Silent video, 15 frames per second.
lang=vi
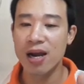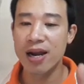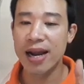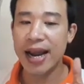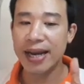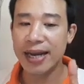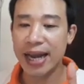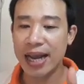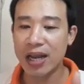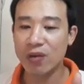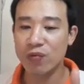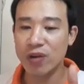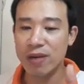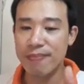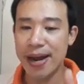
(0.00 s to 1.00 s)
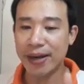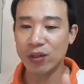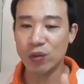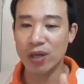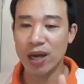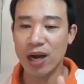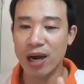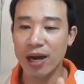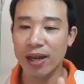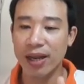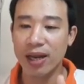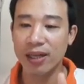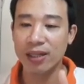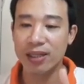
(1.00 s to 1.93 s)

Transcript: Ngày này với bạn tuổi Hợi,